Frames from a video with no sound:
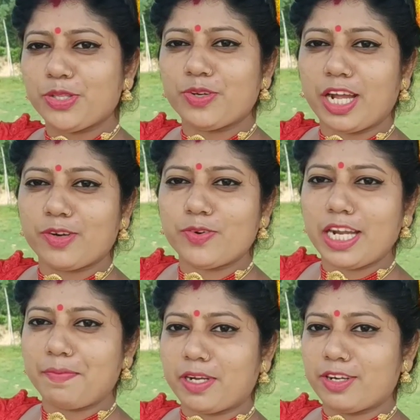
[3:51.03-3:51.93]
বন্ধুরা গুড
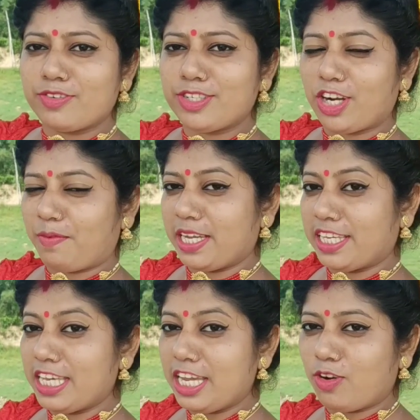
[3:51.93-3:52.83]
আফটারনুন সবাই
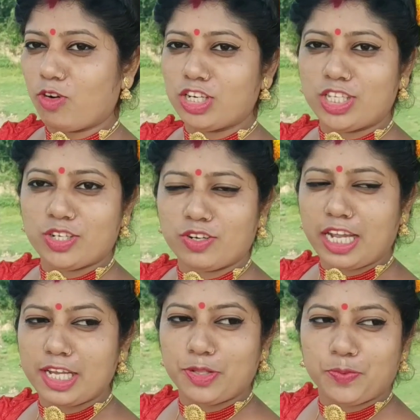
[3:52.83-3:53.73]
কি করছো
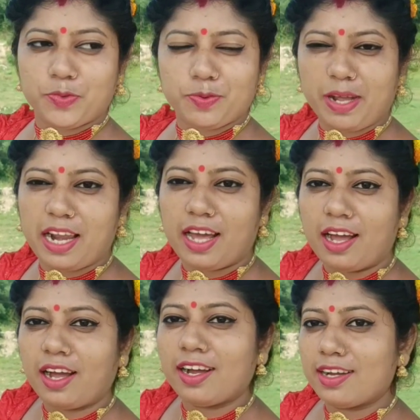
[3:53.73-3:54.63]
এই দুপুরবেলা
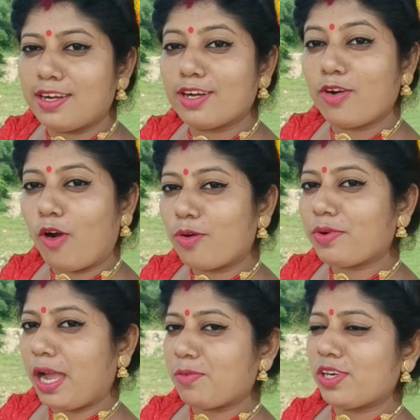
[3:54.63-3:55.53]
গরম
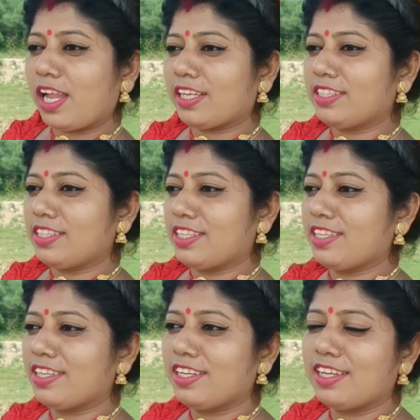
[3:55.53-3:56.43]
কেমন লাগছে
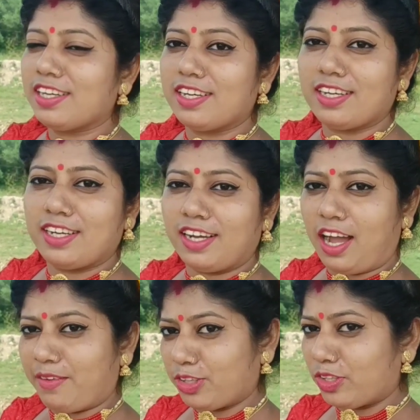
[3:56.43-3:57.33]

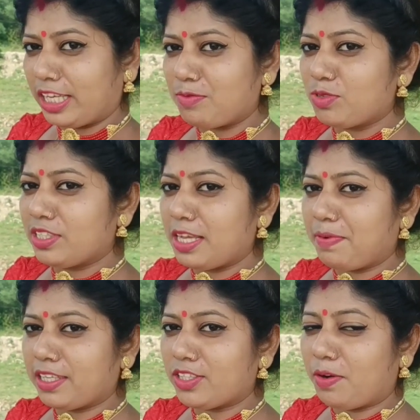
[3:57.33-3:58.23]
আমাকে তো দেখে বুঝতেই
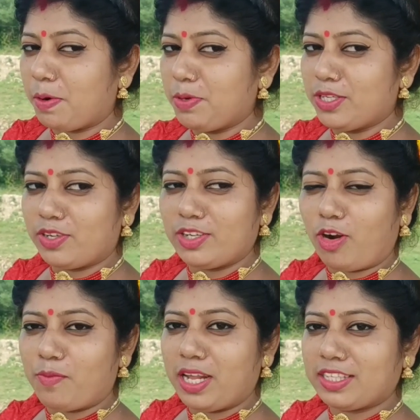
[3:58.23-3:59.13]
পারছো আমার ভীষণই
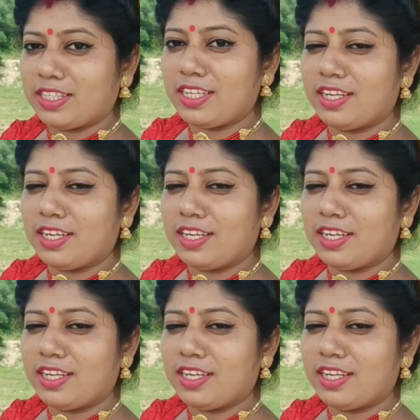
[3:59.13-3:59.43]
গরম লাগছে